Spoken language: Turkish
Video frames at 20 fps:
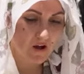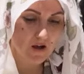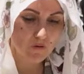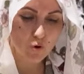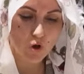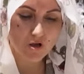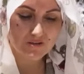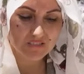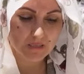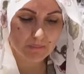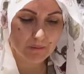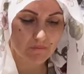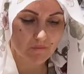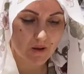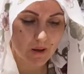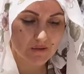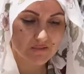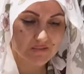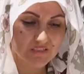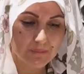var, gözleme
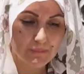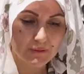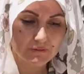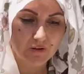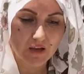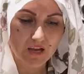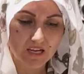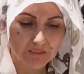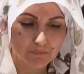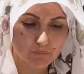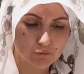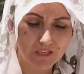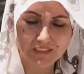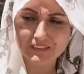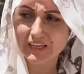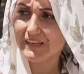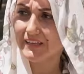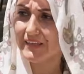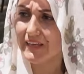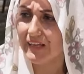var, simit var. Hadi
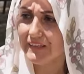bunlardan iyi